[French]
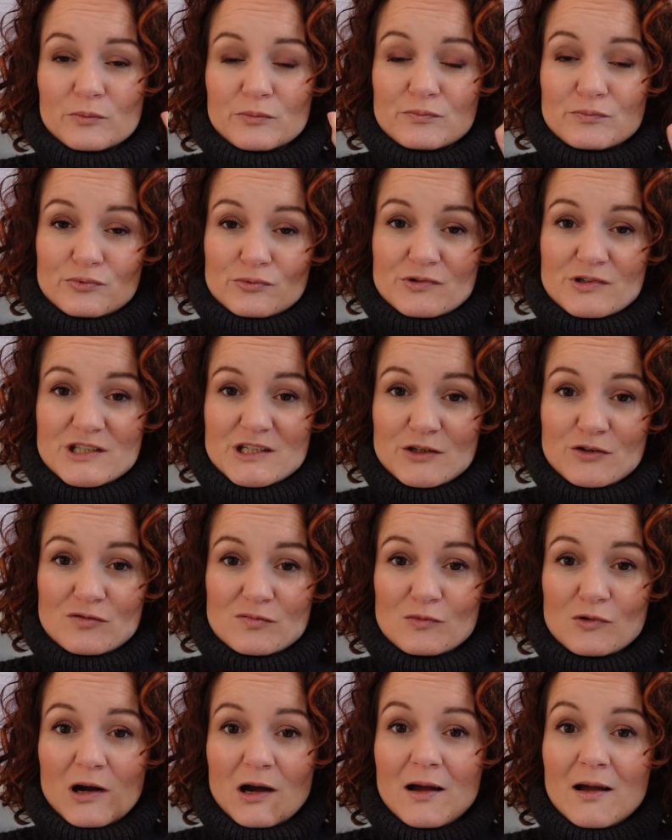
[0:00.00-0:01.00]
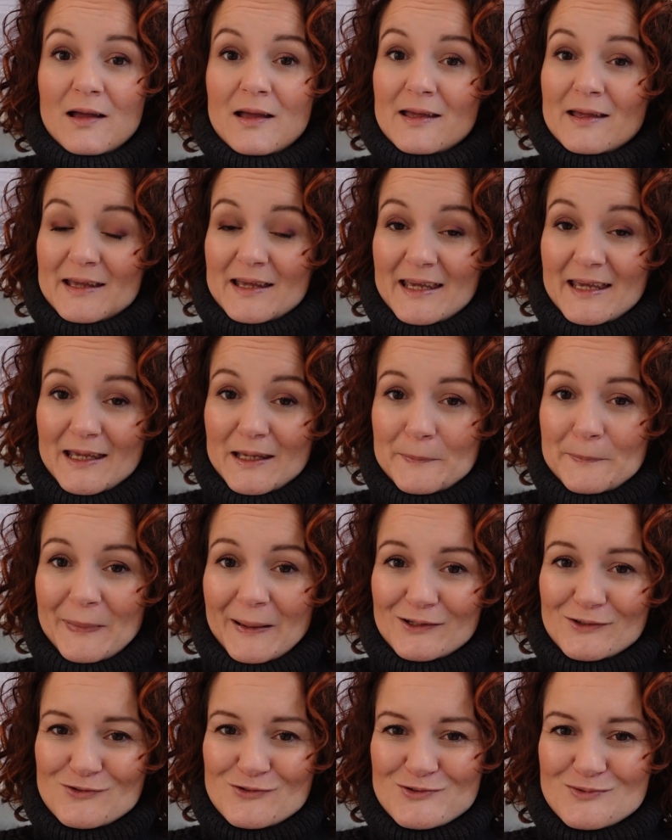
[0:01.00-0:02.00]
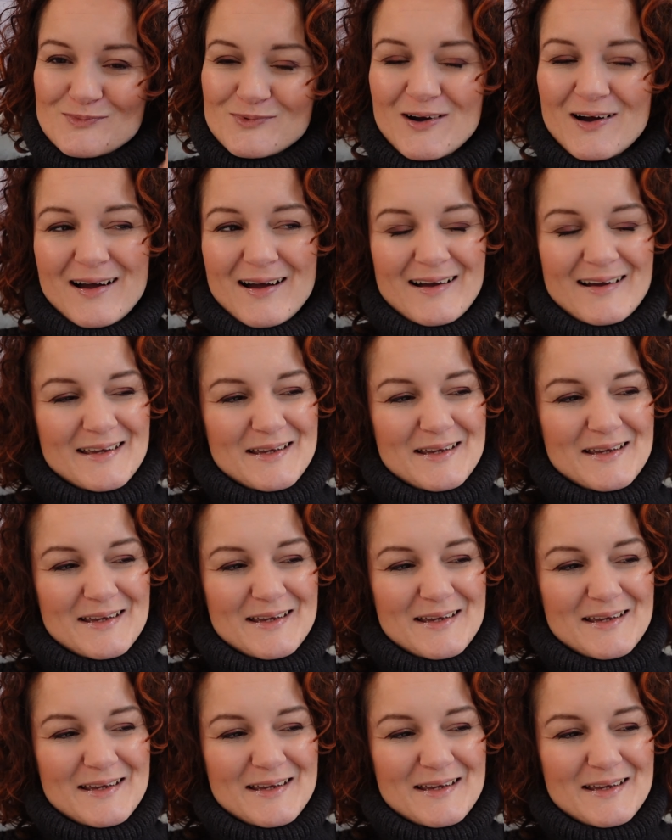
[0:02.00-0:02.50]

budget du mois et épargne du mois.